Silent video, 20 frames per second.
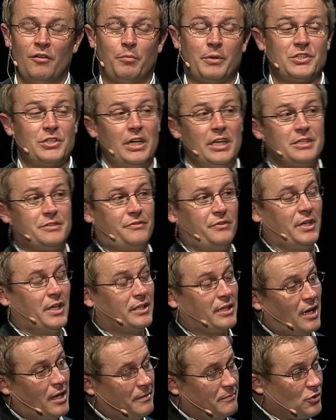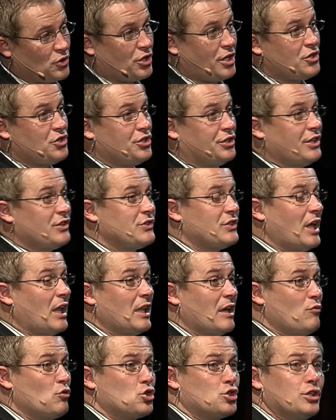Впоследствии эта женщина
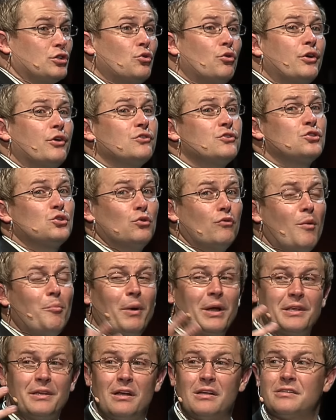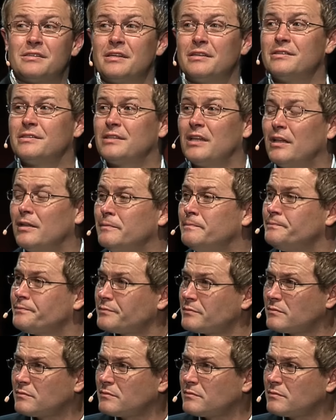стала его женой, и он снова поднялся и стал